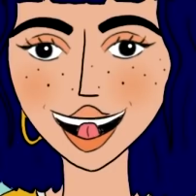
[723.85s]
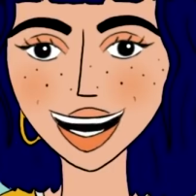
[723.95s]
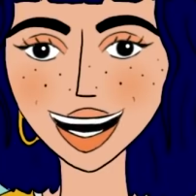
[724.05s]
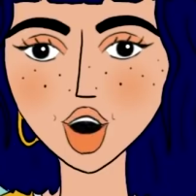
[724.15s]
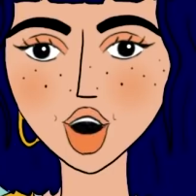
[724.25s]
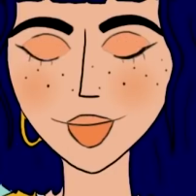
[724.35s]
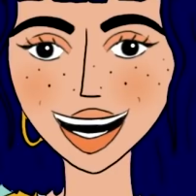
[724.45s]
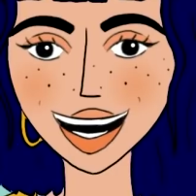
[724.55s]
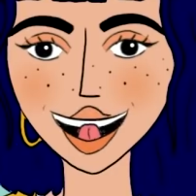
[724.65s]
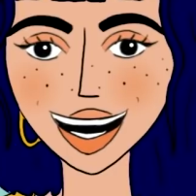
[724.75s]

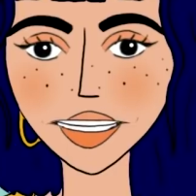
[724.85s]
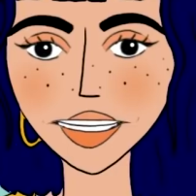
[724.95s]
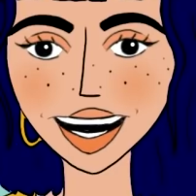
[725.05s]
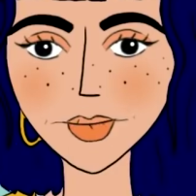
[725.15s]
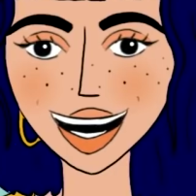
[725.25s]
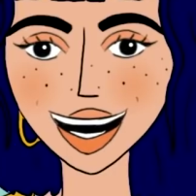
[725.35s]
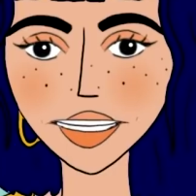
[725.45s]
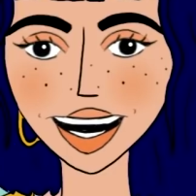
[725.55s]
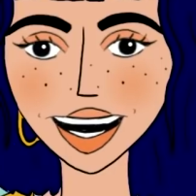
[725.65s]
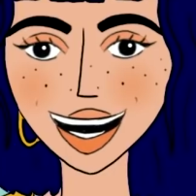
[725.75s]
estabelecida, portanto,